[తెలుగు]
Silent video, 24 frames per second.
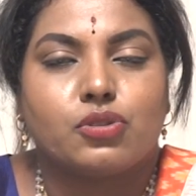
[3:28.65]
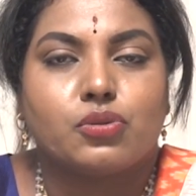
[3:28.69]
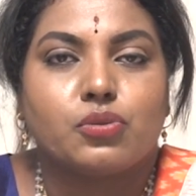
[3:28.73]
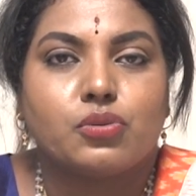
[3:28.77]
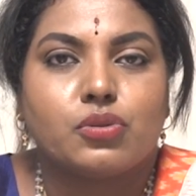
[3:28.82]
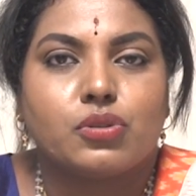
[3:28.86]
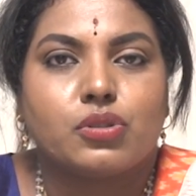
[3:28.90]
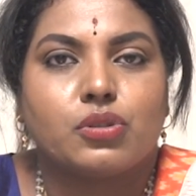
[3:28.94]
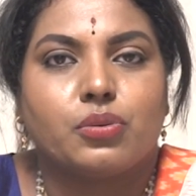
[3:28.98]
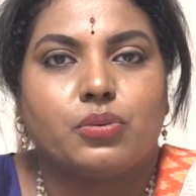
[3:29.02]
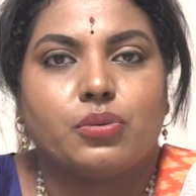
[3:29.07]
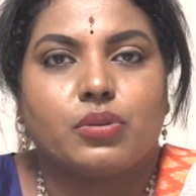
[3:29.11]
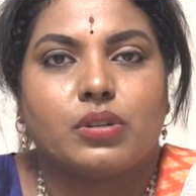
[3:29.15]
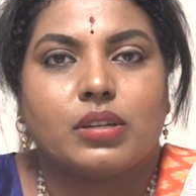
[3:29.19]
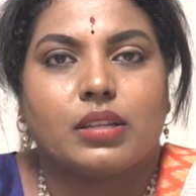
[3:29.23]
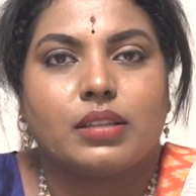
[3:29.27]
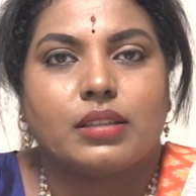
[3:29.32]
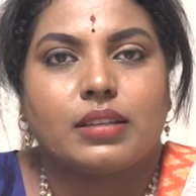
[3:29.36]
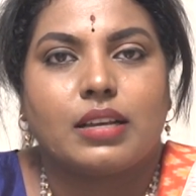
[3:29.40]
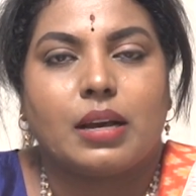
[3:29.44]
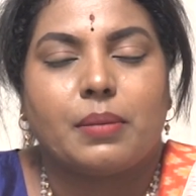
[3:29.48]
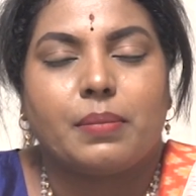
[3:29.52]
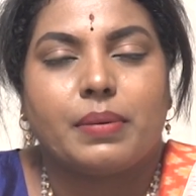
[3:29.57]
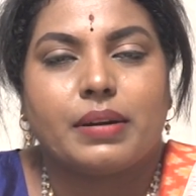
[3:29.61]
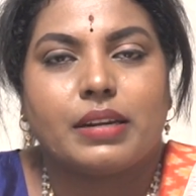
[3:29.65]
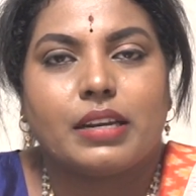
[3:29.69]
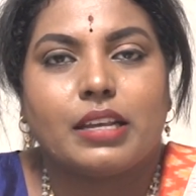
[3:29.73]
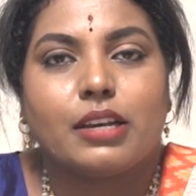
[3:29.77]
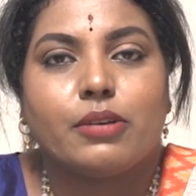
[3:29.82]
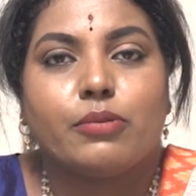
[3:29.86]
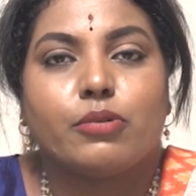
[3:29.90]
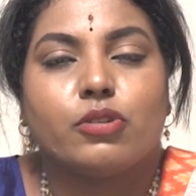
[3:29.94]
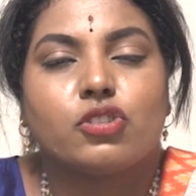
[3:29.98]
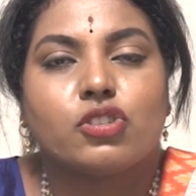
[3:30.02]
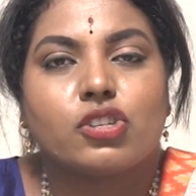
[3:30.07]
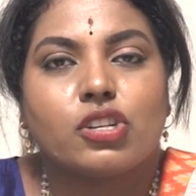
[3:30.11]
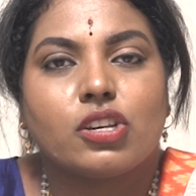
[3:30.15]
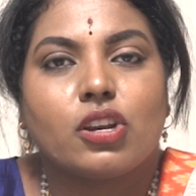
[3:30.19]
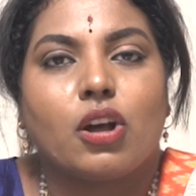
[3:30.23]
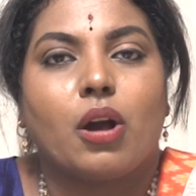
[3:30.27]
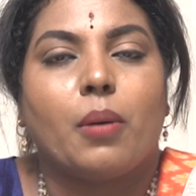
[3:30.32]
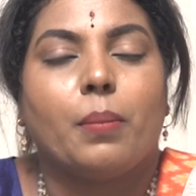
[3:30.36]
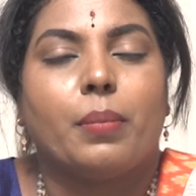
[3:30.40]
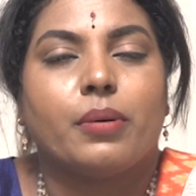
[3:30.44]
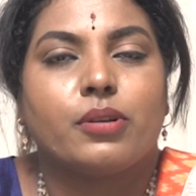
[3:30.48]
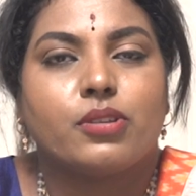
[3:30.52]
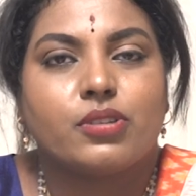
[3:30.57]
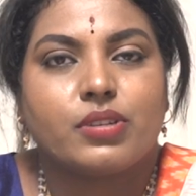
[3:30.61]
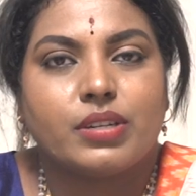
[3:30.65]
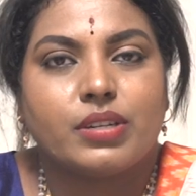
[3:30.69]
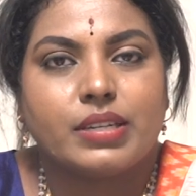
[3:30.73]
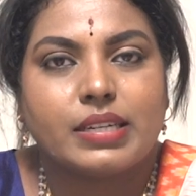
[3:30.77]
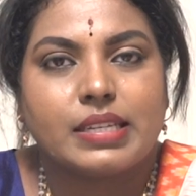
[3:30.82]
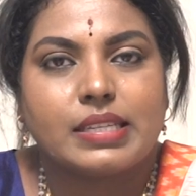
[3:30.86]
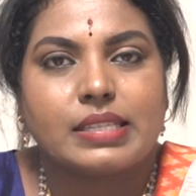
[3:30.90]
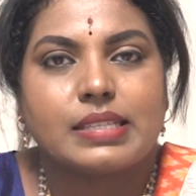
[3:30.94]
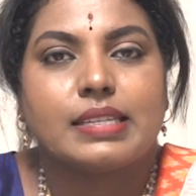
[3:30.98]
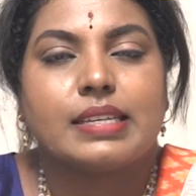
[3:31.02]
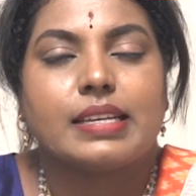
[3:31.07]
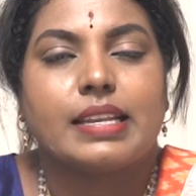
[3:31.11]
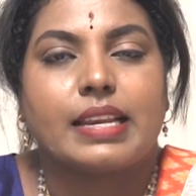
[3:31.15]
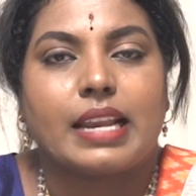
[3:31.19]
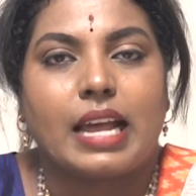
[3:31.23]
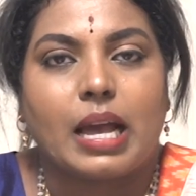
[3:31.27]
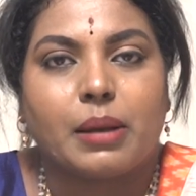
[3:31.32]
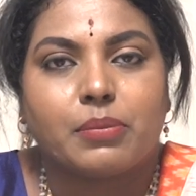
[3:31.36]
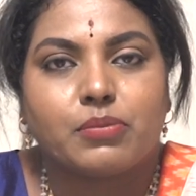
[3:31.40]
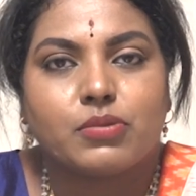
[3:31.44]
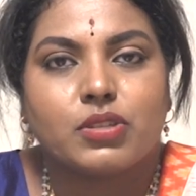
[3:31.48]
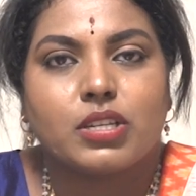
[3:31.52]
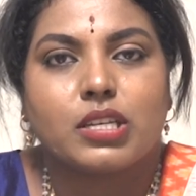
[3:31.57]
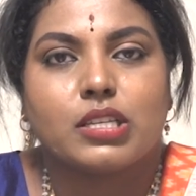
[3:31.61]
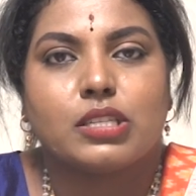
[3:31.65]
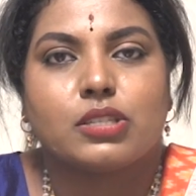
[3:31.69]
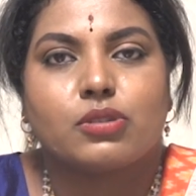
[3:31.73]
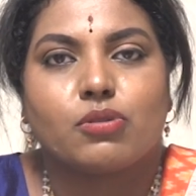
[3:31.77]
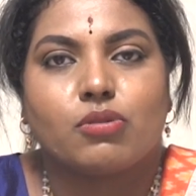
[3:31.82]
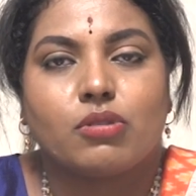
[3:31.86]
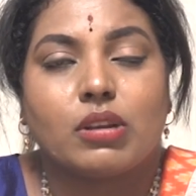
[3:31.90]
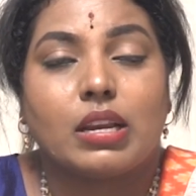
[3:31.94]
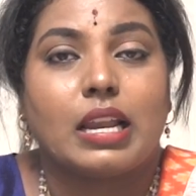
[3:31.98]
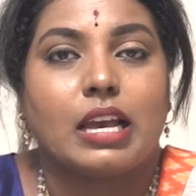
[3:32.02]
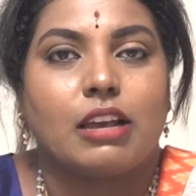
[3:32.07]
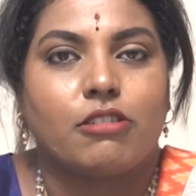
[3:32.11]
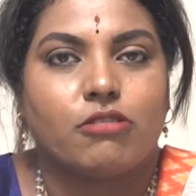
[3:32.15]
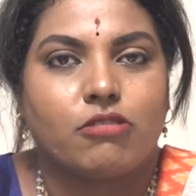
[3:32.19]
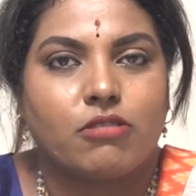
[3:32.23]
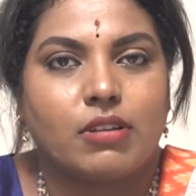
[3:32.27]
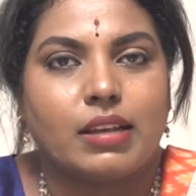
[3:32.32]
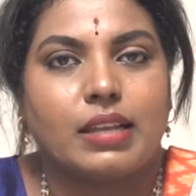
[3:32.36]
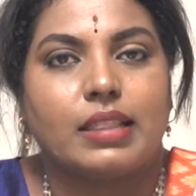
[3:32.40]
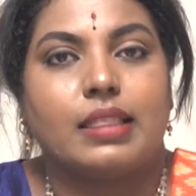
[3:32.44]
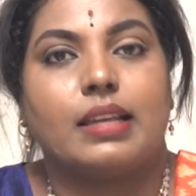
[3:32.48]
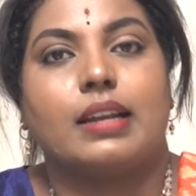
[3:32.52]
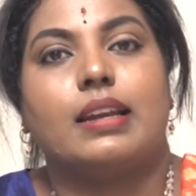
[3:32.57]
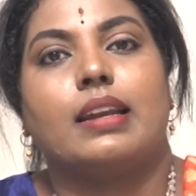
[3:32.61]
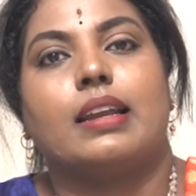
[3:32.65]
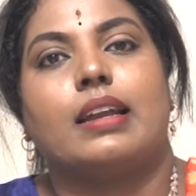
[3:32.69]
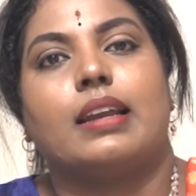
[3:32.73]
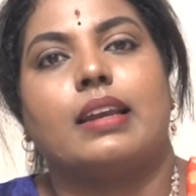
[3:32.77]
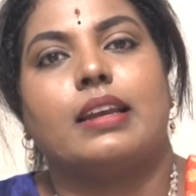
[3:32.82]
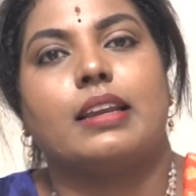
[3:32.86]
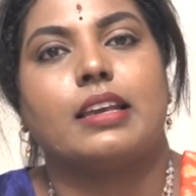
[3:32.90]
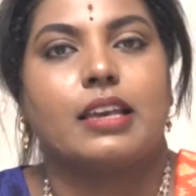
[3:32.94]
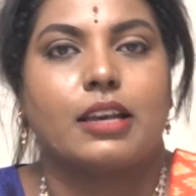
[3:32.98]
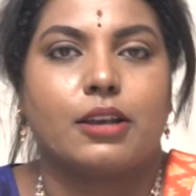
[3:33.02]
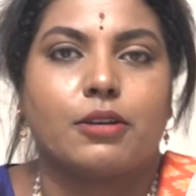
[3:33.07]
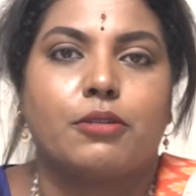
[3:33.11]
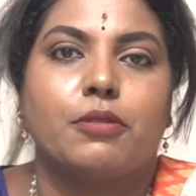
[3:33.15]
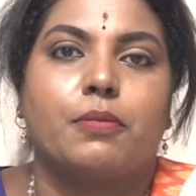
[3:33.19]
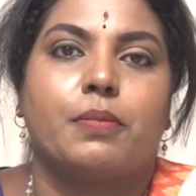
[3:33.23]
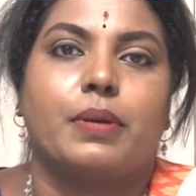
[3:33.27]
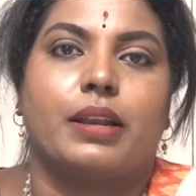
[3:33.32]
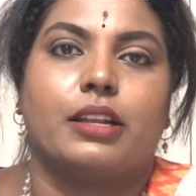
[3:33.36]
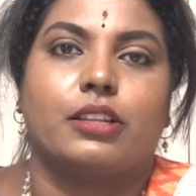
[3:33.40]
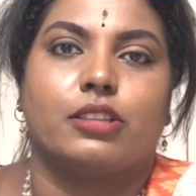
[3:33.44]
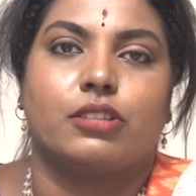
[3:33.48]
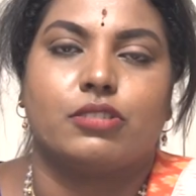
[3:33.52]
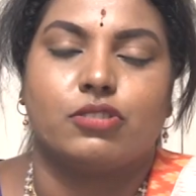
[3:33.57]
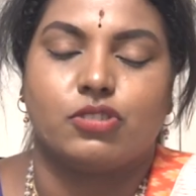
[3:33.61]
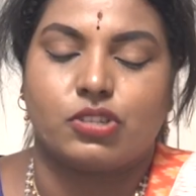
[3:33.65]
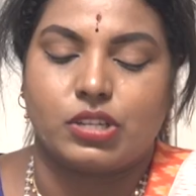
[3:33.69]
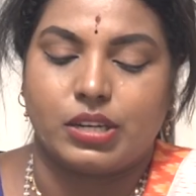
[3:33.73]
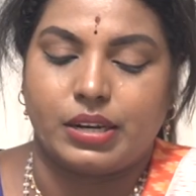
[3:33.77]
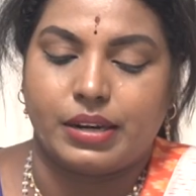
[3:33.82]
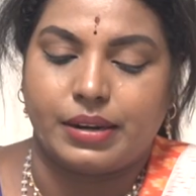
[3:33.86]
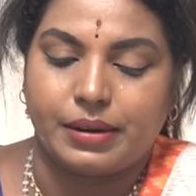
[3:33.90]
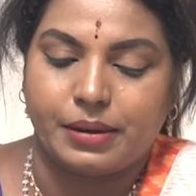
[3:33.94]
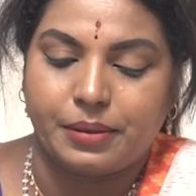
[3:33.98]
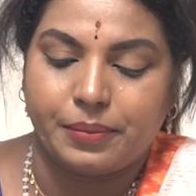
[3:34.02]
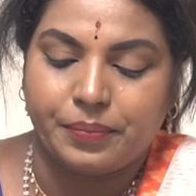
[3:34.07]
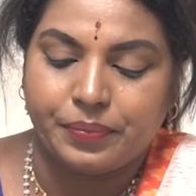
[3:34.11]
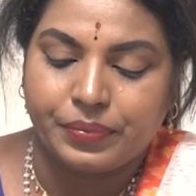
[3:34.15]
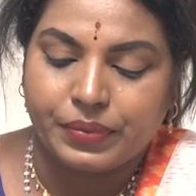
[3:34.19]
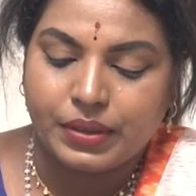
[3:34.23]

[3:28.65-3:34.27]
చూస్తూ ఉంటుంది కాబట్టి వచ్చిన ఆపర్చునిటీస్ గ్రాప్ చేసుకుని లైఫ్లో ఎదగడానికి ఎక్కువ ప్రయత్నం చేయండి